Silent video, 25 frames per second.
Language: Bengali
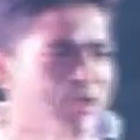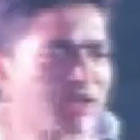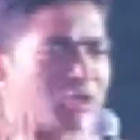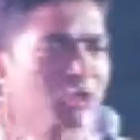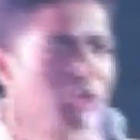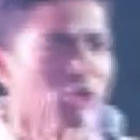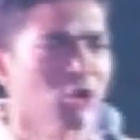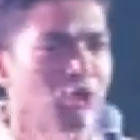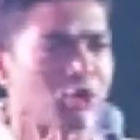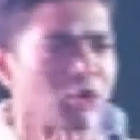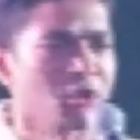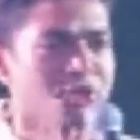
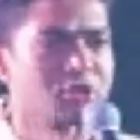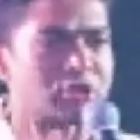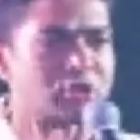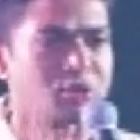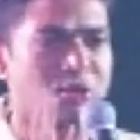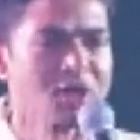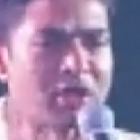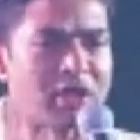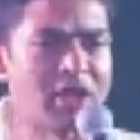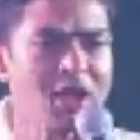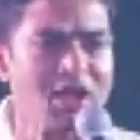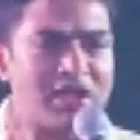কোনো কিছু
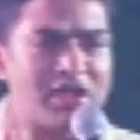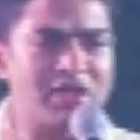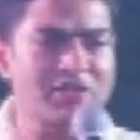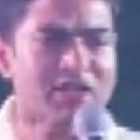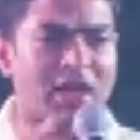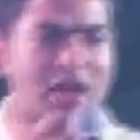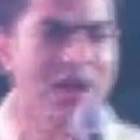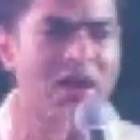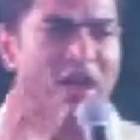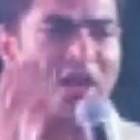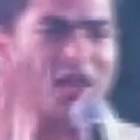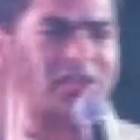নেই
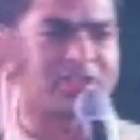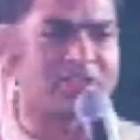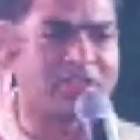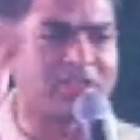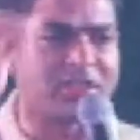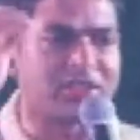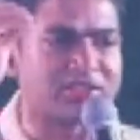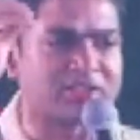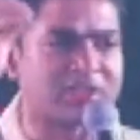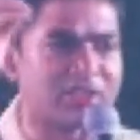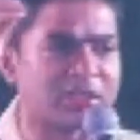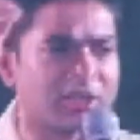যারা
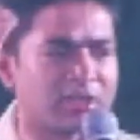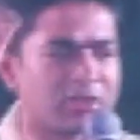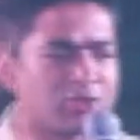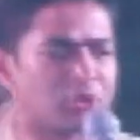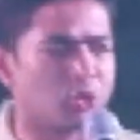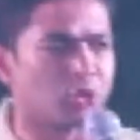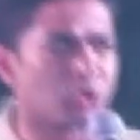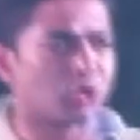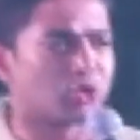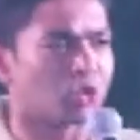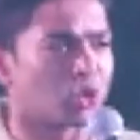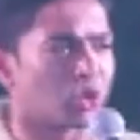রাজনীতির সাথে
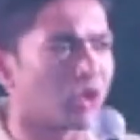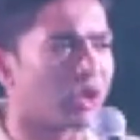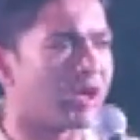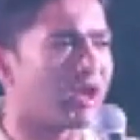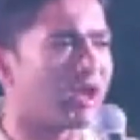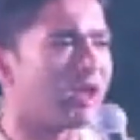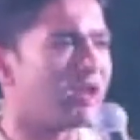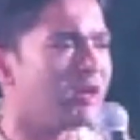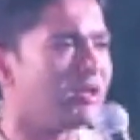যুক্ত নেই